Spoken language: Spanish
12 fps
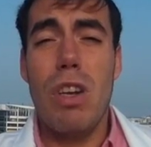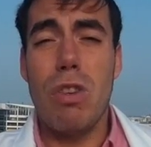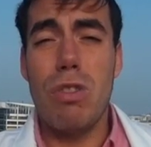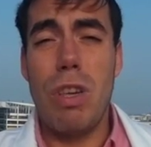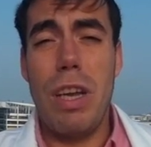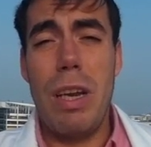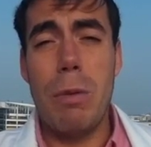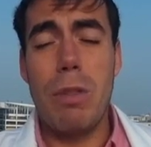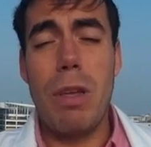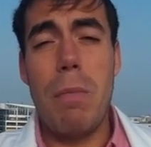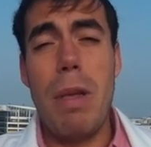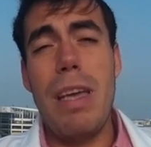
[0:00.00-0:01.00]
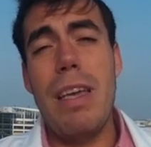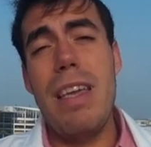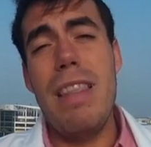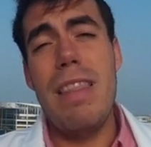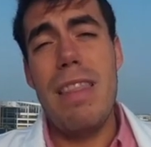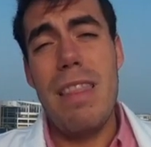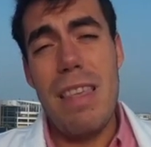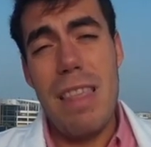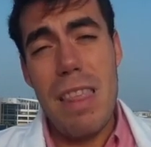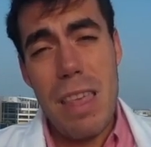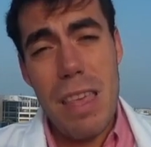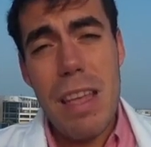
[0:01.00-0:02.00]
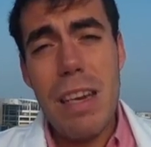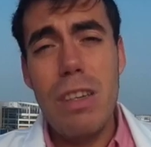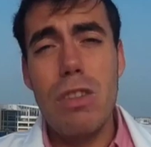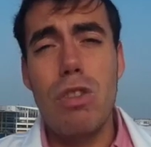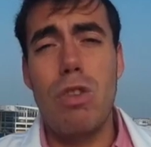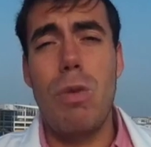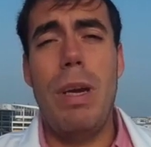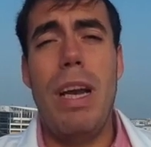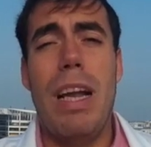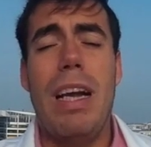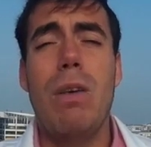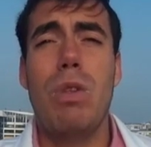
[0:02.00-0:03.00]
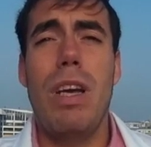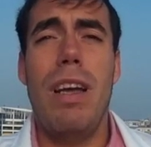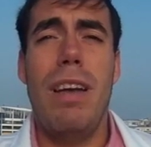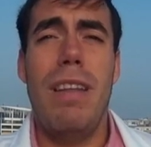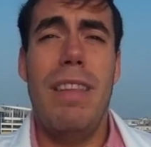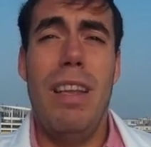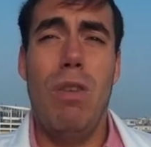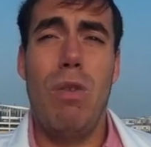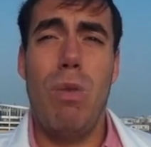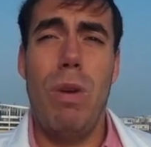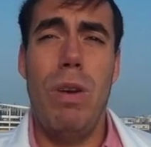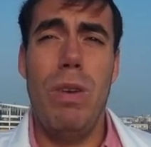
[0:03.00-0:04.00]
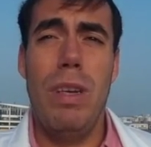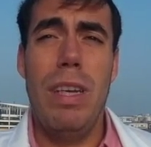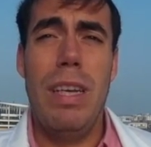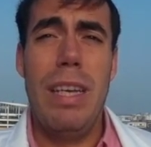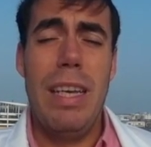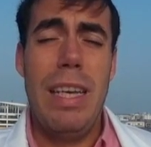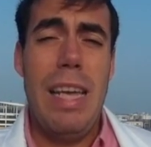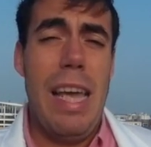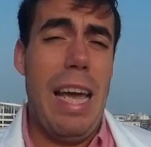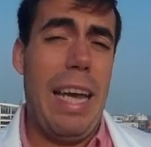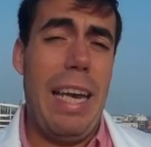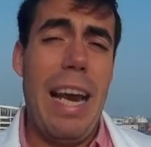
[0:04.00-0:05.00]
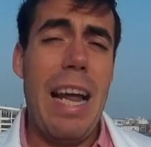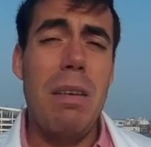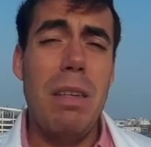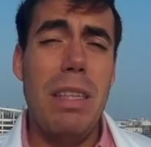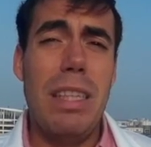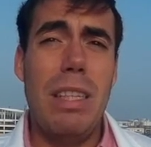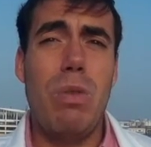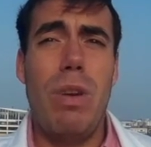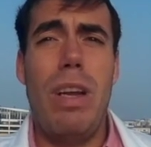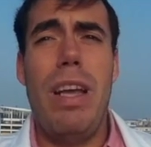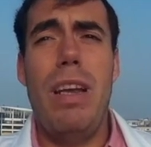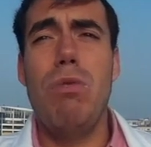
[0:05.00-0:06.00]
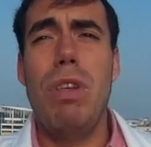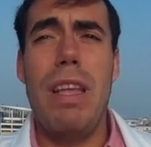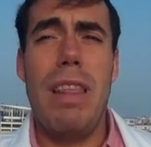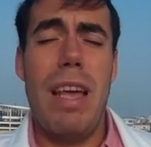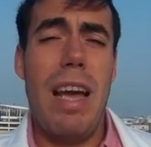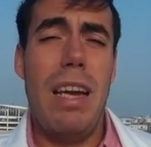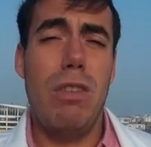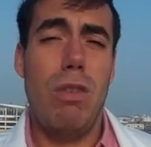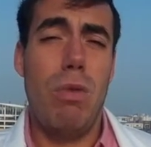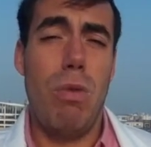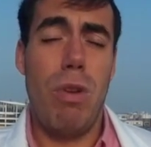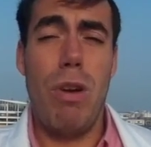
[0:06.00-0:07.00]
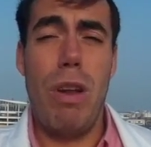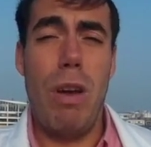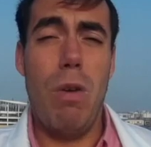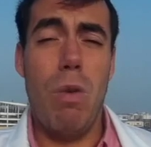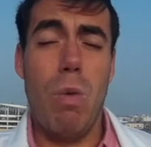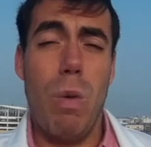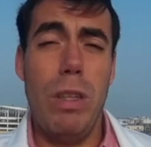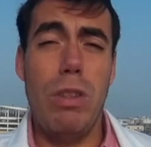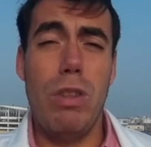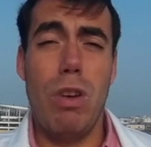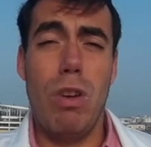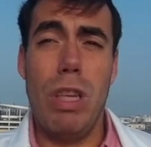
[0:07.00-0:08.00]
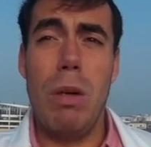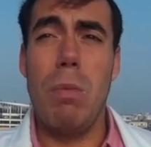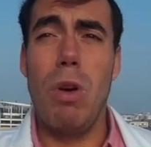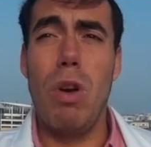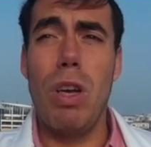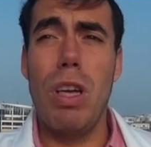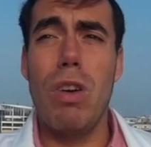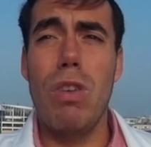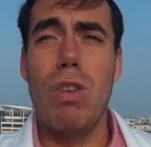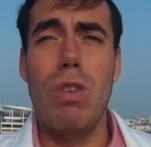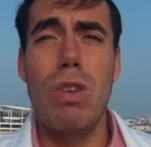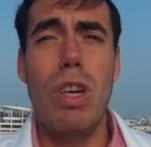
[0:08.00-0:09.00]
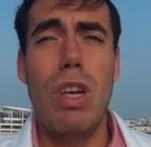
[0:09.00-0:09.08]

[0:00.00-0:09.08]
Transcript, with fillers: conseguiríamos también incidir sobre la causa de los suelos. En general, se suelen utilizar soluciones o ungüentos oftalmológicos, ¿no?